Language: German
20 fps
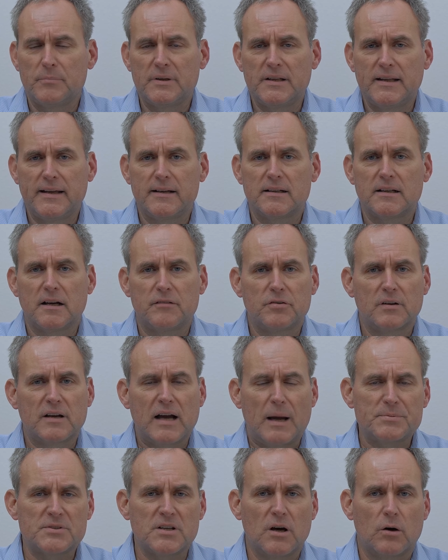Belege dafür
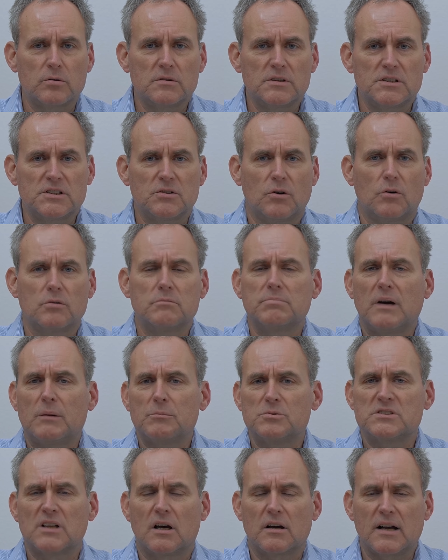gab es auch nicht. Und man
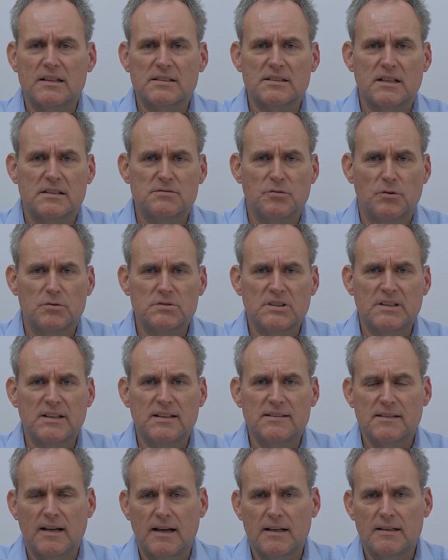muss da auch ganz, ganz
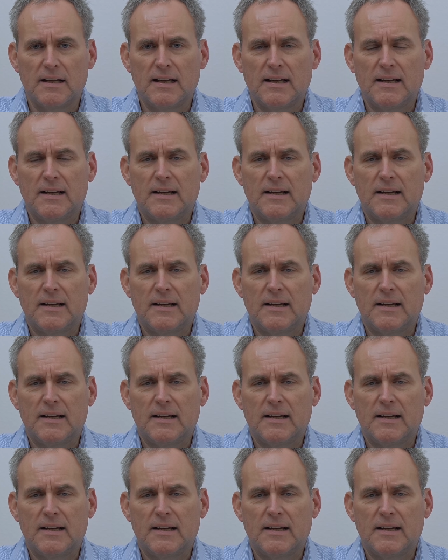vorsichtig sein,